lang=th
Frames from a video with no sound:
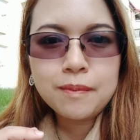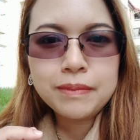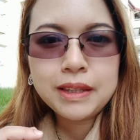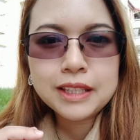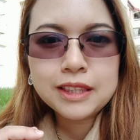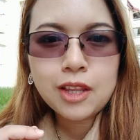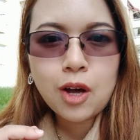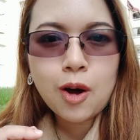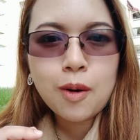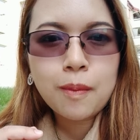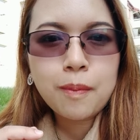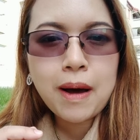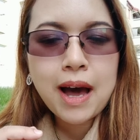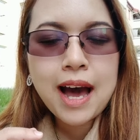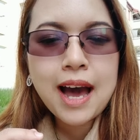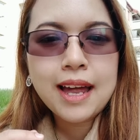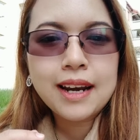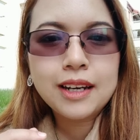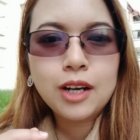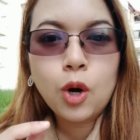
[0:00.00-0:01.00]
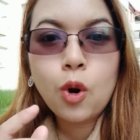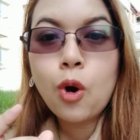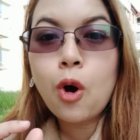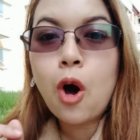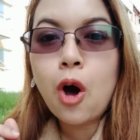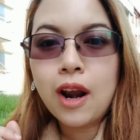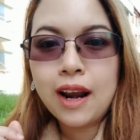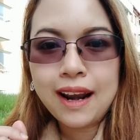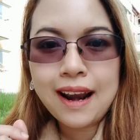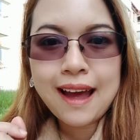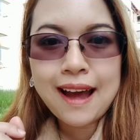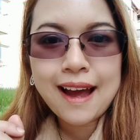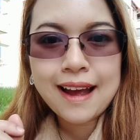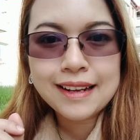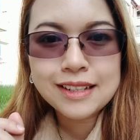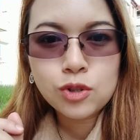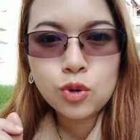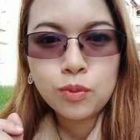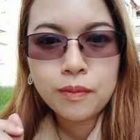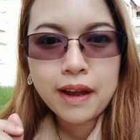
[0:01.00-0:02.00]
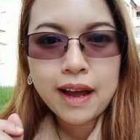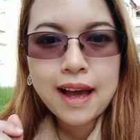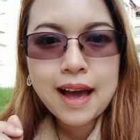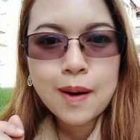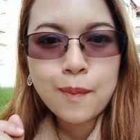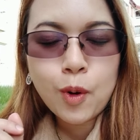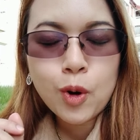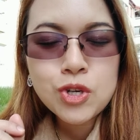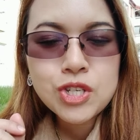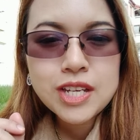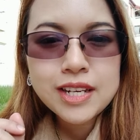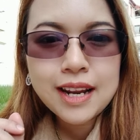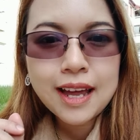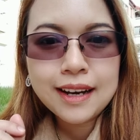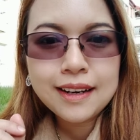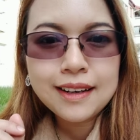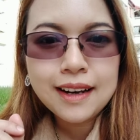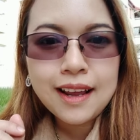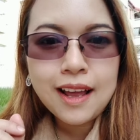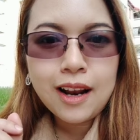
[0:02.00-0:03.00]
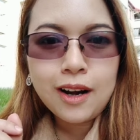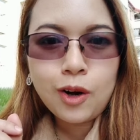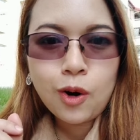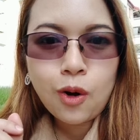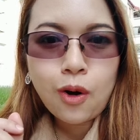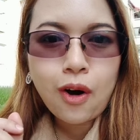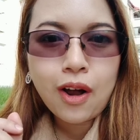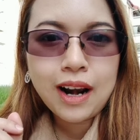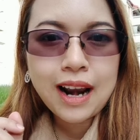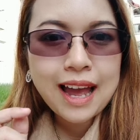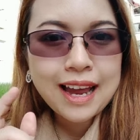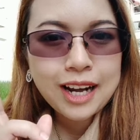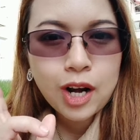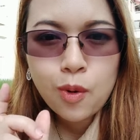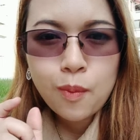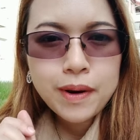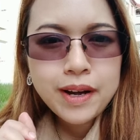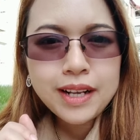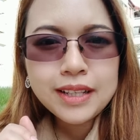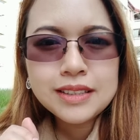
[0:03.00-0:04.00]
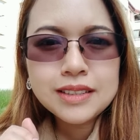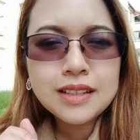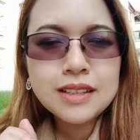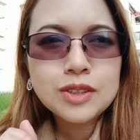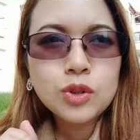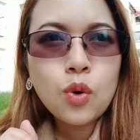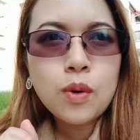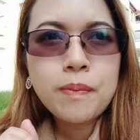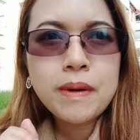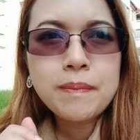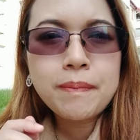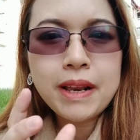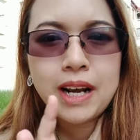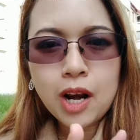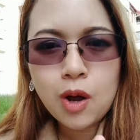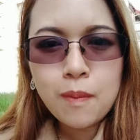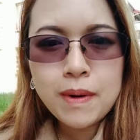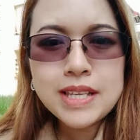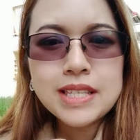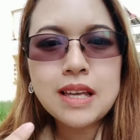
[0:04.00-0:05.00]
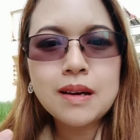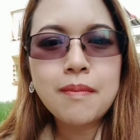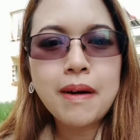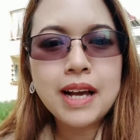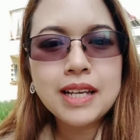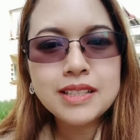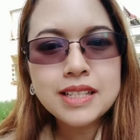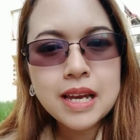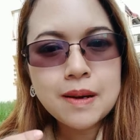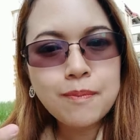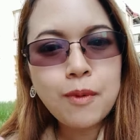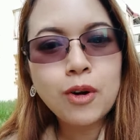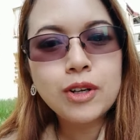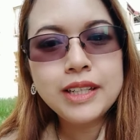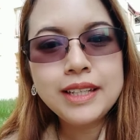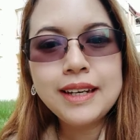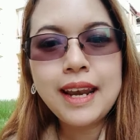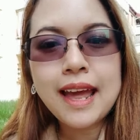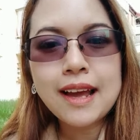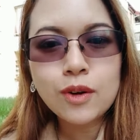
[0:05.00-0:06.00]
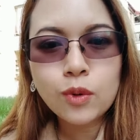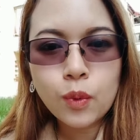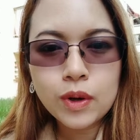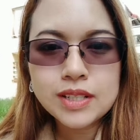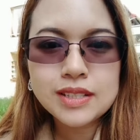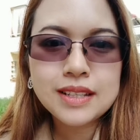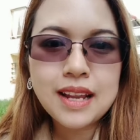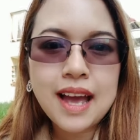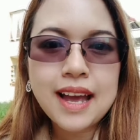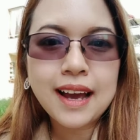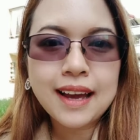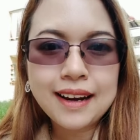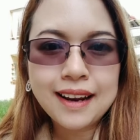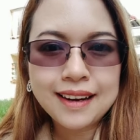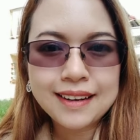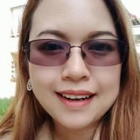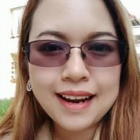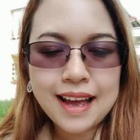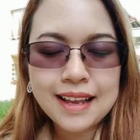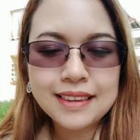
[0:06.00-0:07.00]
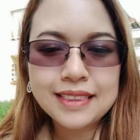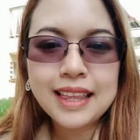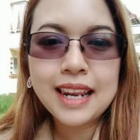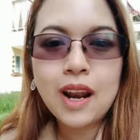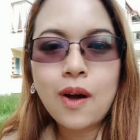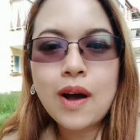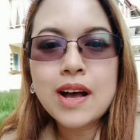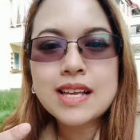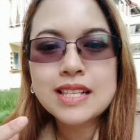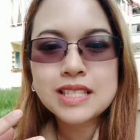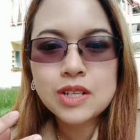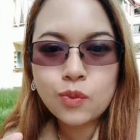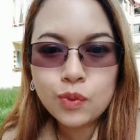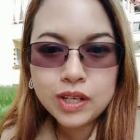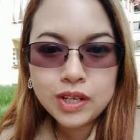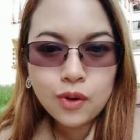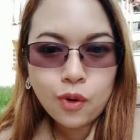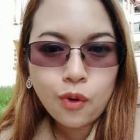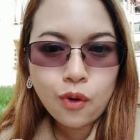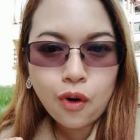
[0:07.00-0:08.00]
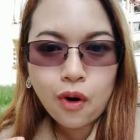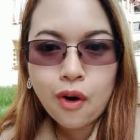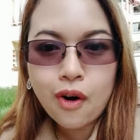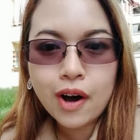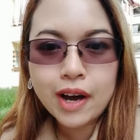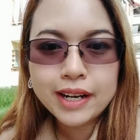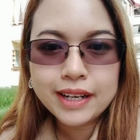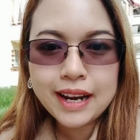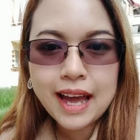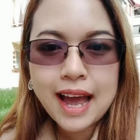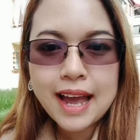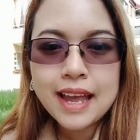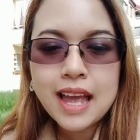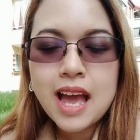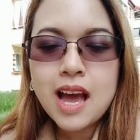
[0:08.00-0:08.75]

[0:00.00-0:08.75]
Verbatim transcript: ติดต่อผ่านโลกออนไลน์ถูกไหมคะ เพราะฉะนั้นโลกออนไลน์เราไม่ได้เจอตัวเป็นๆเราไม่สามารถใช้ body language ได้ขนาดนั้น แต่เราอาจจะวิดีโอคอลกันได้